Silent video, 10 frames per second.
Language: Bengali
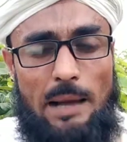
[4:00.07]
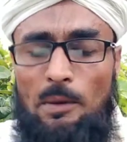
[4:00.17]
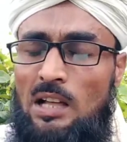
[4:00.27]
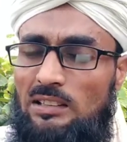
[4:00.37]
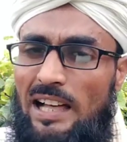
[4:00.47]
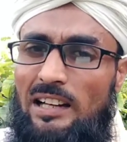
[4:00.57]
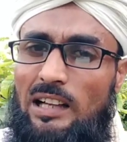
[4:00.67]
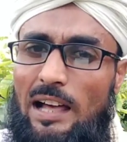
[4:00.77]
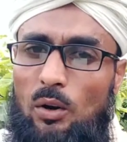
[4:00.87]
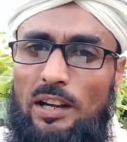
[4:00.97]
দিলাম তার
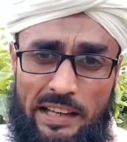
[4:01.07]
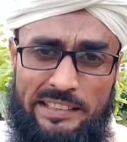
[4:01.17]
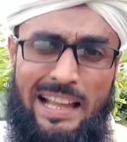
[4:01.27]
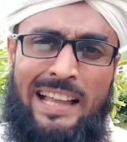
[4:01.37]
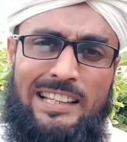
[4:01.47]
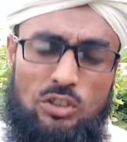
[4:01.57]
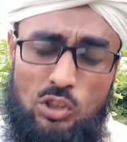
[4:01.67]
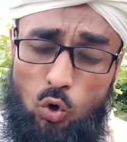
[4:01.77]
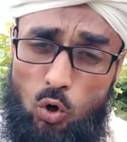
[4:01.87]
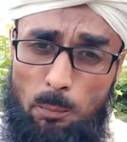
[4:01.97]
কারণ এটাকে
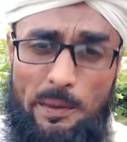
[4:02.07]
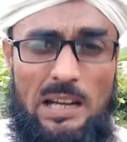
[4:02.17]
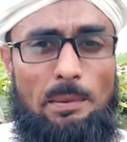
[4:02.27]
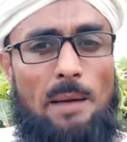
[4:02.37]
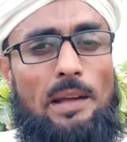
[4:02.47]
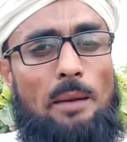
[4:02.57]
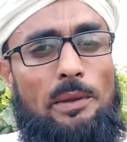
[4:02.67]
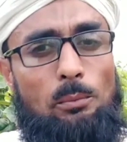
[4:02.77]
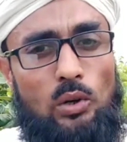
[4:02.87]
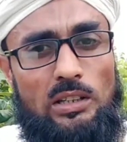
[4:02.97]
যদি ওপেনভাবে
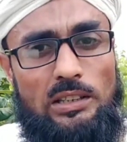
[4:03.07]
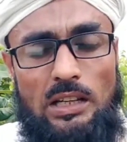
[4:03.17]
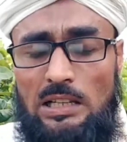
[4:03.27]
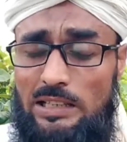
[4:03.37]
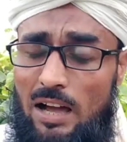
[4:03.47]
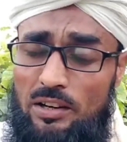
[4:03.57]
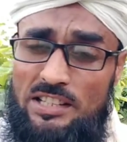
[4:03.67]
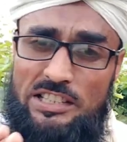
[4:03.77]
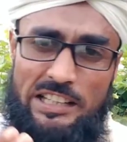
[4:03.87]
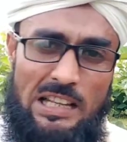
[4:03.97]
আমি বলে দিই
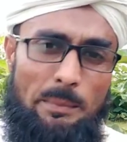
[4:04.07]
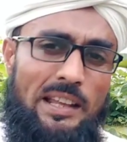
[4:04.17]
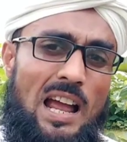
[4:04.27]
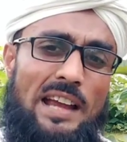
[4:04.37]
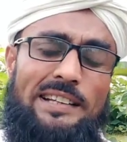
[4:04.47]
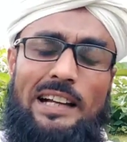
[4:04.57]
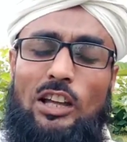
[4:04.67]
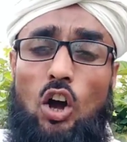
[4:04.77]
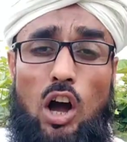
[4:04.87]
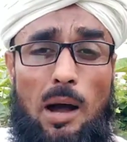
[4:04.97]
তাহলে ছেলেমেয়েরা
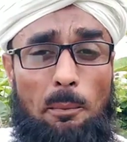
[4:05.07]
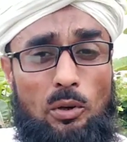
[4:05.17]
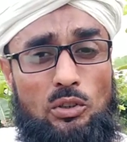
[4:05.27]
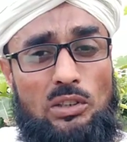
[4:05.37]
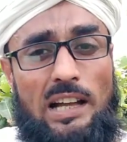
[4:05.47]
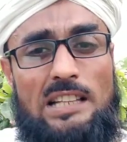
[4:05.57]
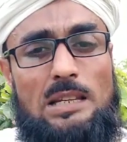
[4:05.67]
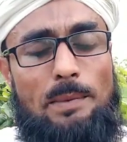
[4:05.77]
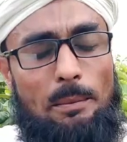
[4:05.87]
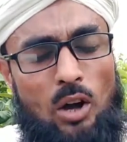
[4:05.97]
এটাকে অবৈধ
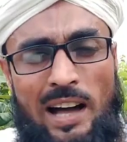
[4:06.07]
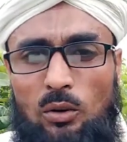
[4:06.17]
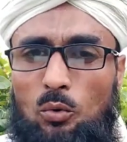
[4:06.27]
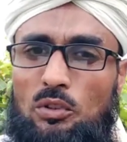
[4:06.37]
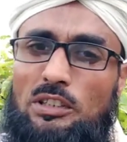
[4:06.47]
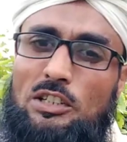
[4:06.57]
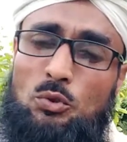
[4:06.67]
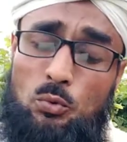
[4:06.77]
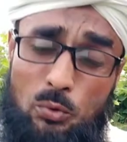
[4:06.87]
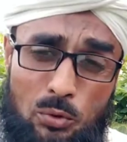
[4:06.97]
কাজে ব্যবহার করতে
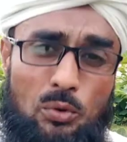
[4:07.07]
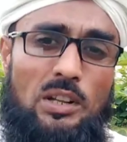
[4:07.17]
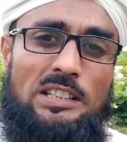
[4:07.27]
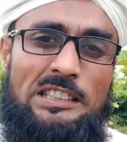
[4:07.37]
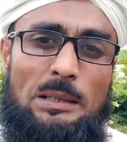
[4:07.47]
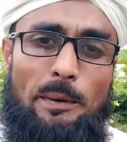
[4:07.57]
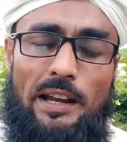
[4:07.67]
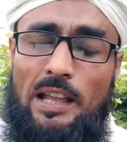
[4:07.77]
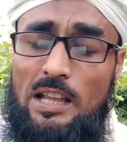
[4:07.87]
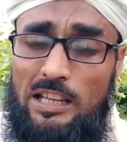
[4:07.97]
শুরু করে দিতে
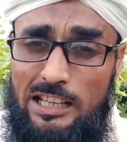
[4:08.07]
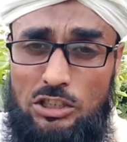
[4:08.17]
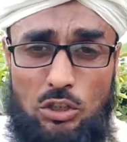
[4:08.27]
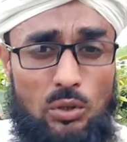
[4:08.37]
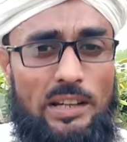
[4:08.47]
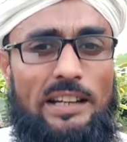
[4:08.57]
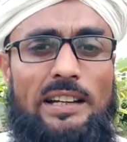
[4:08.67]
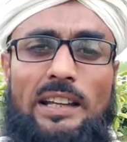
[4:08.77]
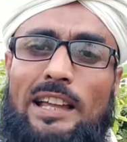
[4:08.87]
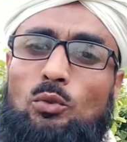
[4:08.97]
পারে এজন্য
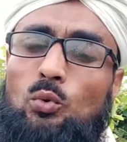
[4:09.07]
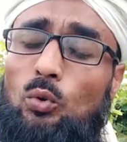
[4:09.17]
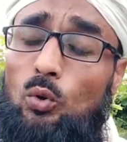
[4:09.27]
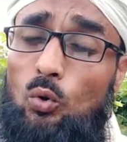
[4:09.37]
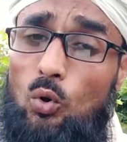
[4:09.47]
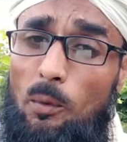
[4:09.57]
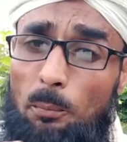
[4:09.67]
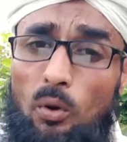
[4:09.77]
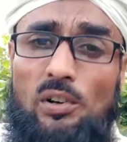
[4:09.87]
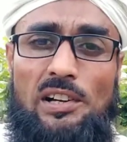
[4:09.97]
এটাকে একটু
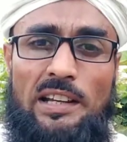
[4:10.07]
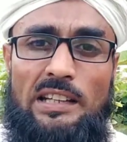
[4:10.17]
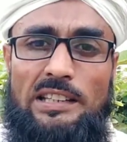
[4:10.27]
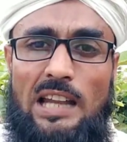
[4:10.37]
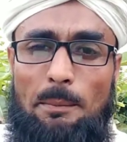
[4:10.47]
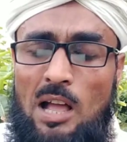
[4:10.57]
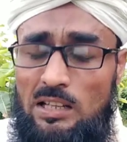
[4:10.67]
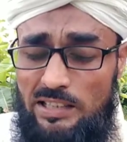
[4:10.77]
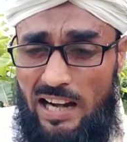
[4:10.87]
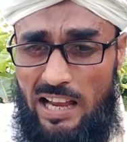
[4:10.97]
গোপন রেখে দিলাম
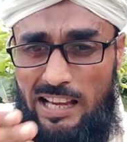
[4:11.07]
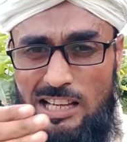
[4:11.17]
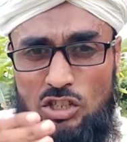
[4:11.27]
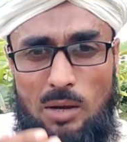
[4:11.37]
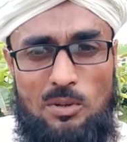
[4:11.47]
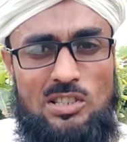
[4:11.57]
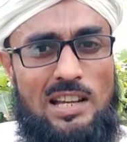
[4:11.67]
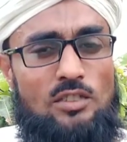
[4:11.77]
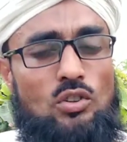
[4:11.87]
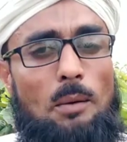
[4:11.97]
যারা এই
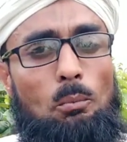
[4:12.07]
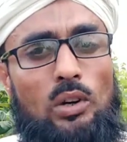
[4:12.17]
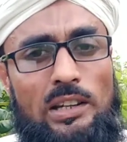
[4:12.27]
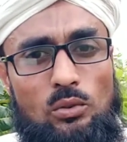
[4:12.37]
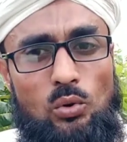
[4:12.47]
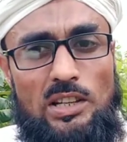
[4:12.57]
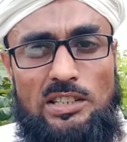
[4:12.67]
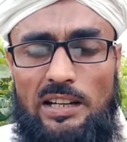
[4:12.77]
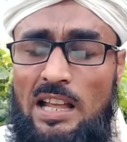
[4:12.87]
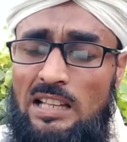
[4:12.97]
সমস্যার সম্মুখীন
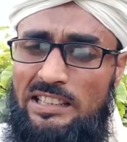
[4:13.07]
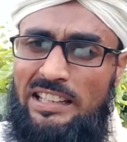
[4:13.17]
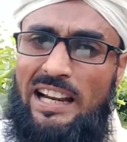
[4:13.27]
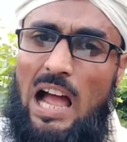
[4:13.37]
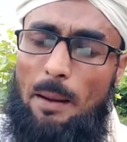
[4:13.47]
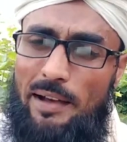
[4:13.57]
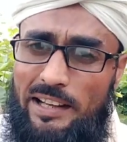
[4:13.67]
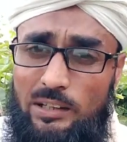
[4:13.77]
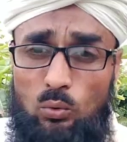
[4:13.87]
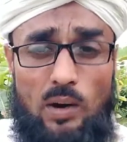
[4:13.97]
রয়েছেন তিনারা
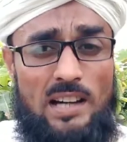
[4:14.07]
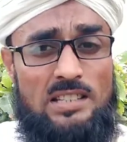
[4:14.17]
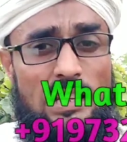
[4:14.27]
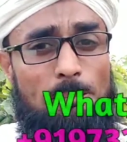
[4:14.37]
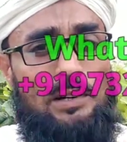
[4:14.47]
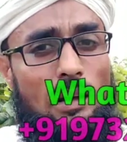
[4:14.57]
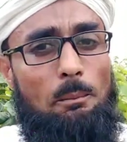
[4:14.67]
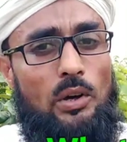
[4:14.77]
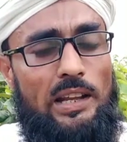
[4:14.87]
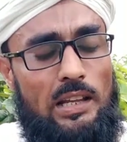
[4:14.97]
আমার এই হোয়াটসঅ্যাপ
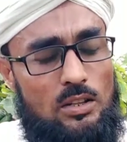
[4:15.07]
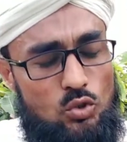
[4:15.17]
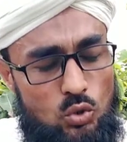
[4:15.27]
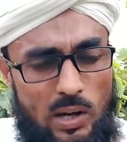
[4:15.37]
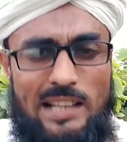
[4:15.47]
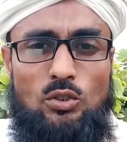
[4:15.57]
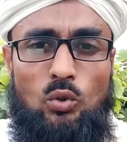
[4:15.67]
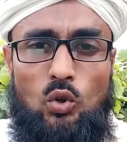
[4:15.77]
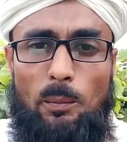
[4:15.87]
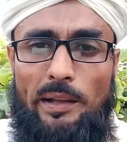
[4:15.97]
নম্বরে
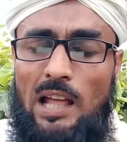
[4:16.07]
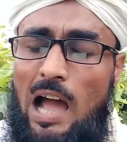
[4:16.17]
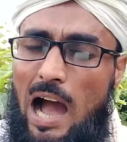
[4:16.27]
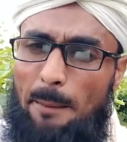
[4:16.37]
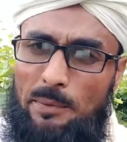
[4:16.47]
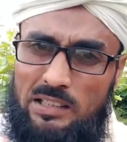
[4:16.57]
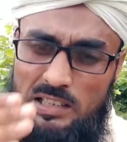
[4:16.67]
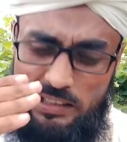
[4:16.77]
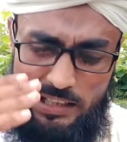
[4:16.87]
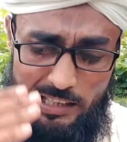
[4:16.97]
যোগাযোগ করবেন
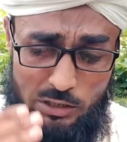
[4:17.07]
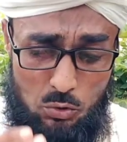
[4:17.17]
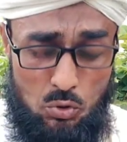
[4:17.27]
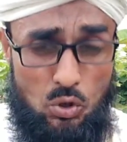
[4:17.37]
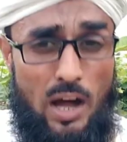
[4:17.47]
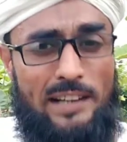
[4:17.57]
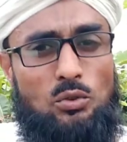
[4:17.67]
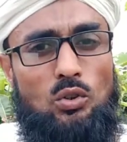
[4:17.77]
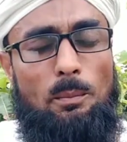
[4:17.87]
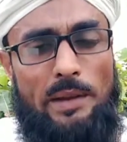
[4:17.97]
আপনাদেরকে কিছু
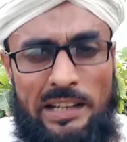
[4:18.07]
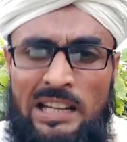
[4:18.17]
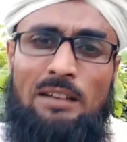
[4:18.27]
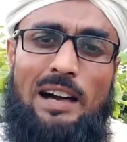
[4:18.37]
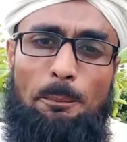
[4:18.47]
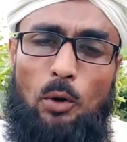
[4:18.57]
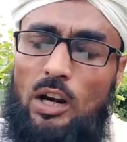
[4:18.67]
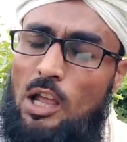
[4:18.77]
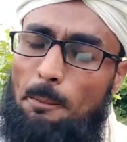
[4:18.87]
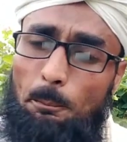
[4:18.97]
শর্ত মেনে নেওয়ার
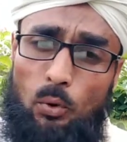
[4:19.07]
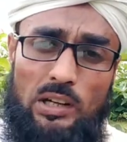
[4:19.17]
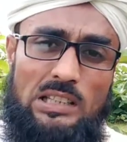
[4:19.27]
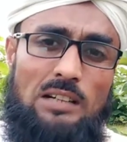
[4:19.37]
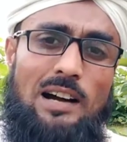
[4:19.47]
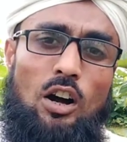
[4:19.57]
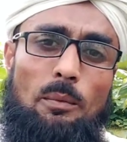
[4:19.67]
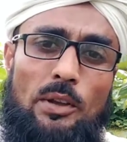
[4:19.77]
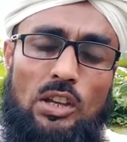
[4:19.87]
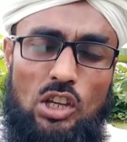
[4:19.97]
পর বলে দেওয়া হবে